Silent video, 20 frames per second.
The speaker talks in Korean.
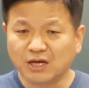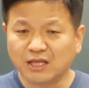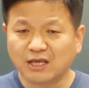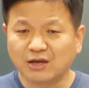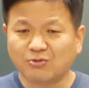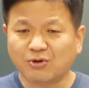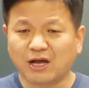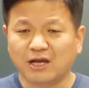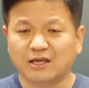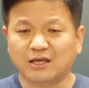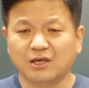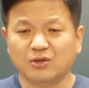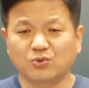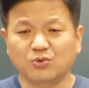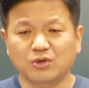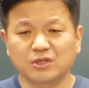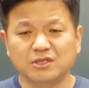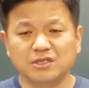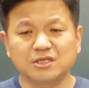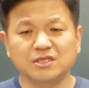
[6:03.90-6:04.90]
간의 관계,
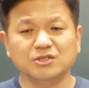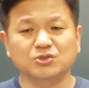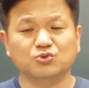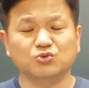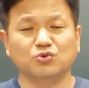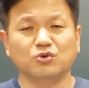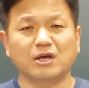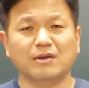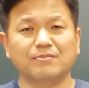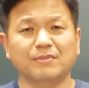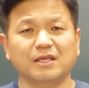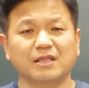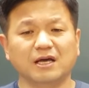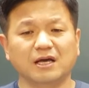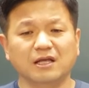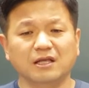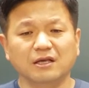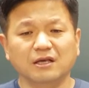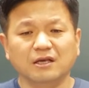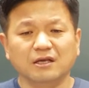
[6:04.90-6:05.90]
이게 특히
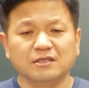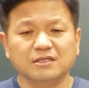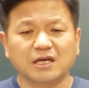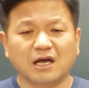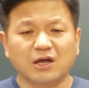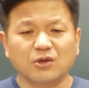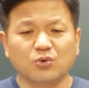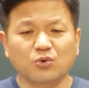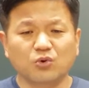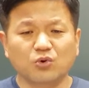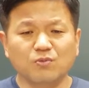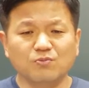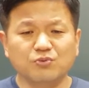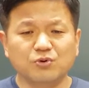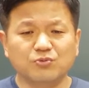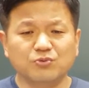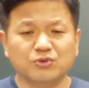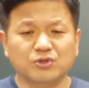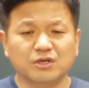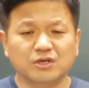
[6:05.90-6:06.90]
중요합니다. 자, 이런
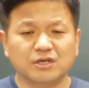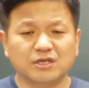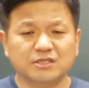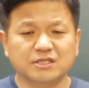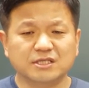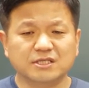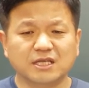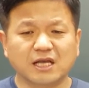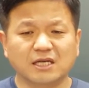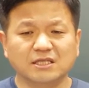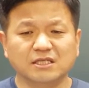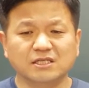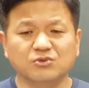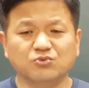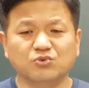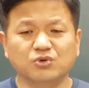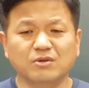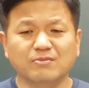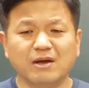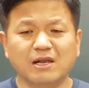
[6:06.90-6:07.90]
부분들 것은 사실
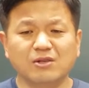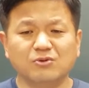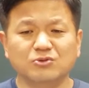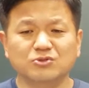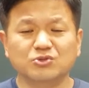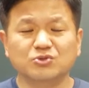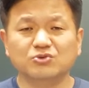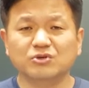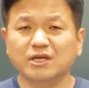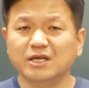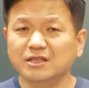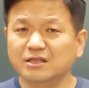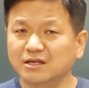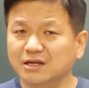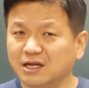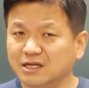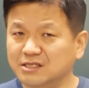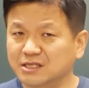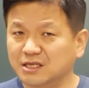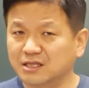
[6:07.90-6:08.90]
우리말 논술을
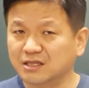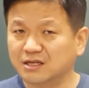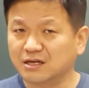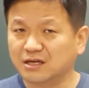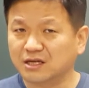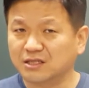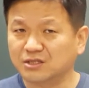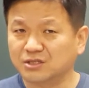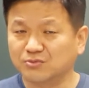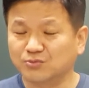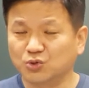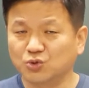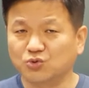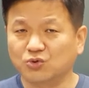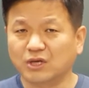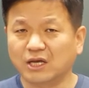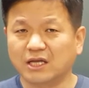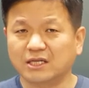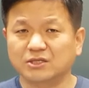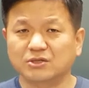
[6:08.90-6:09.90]
했던 학생들에겐 좀
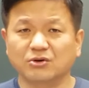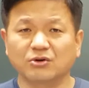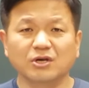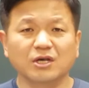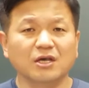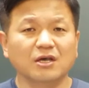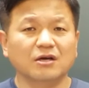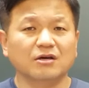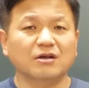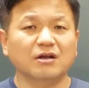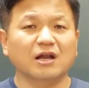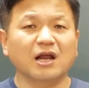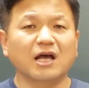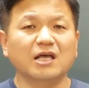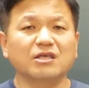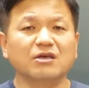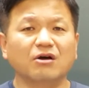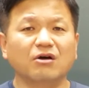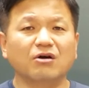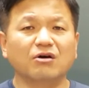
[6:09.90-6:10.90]
유리하죠.
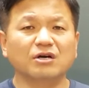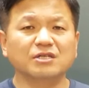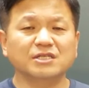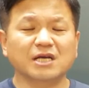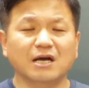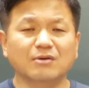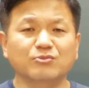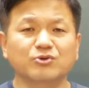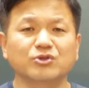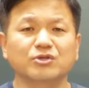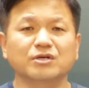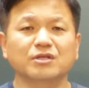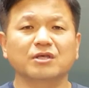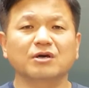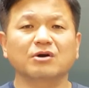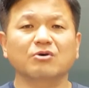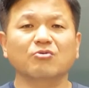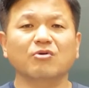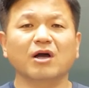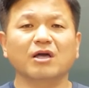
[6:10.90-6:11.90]
그러나 영어 작문
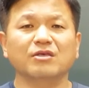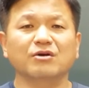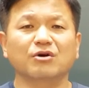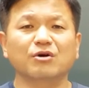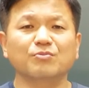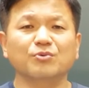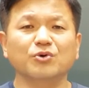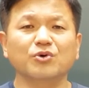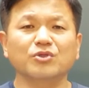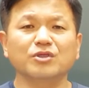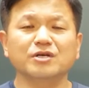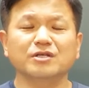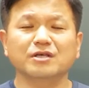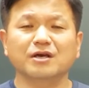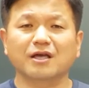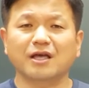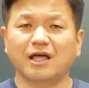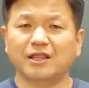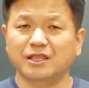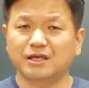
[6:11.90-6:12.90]
능력과 영어 표현
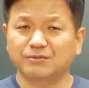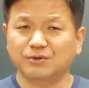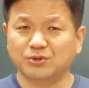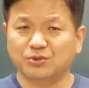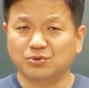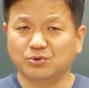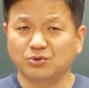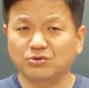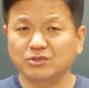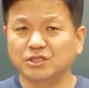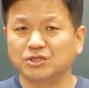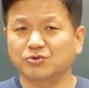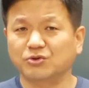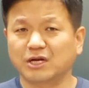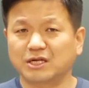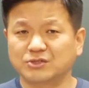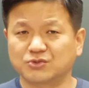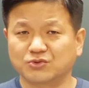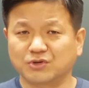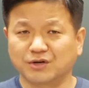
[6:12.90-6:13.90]
능력이 안 되면 또
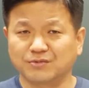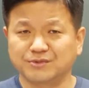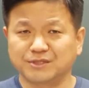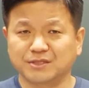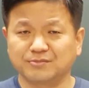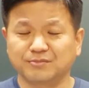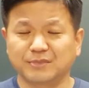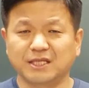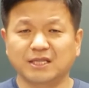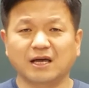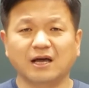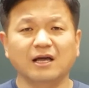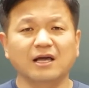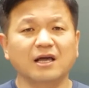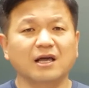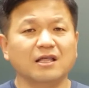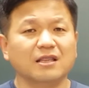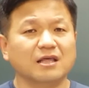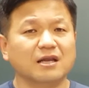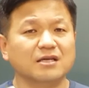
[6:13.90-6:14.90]
지원할 수가 없습니다.
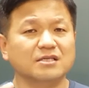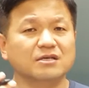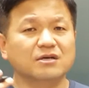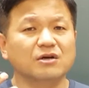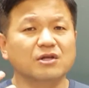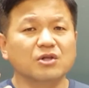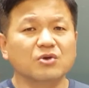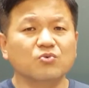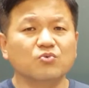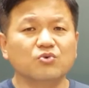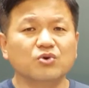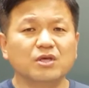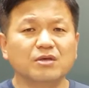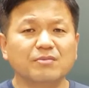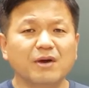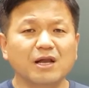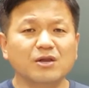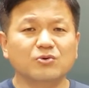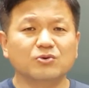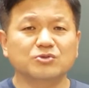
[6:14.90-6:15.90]
따라서
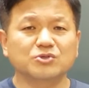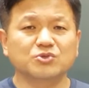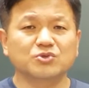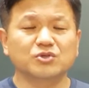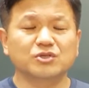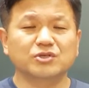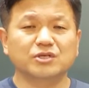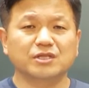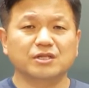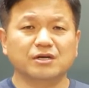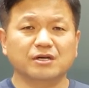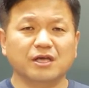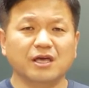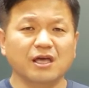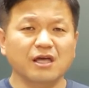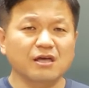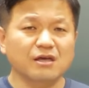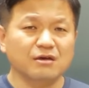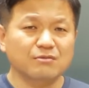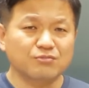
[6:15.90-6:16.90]
우리말 논술
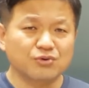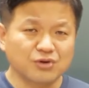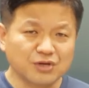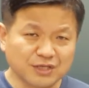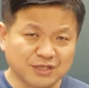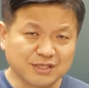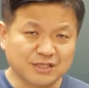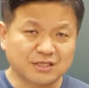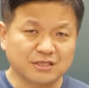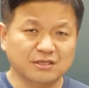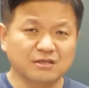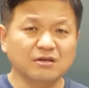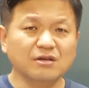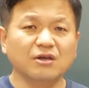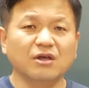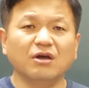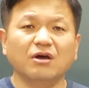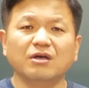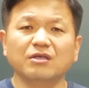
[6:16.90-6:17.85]
능력에 플러스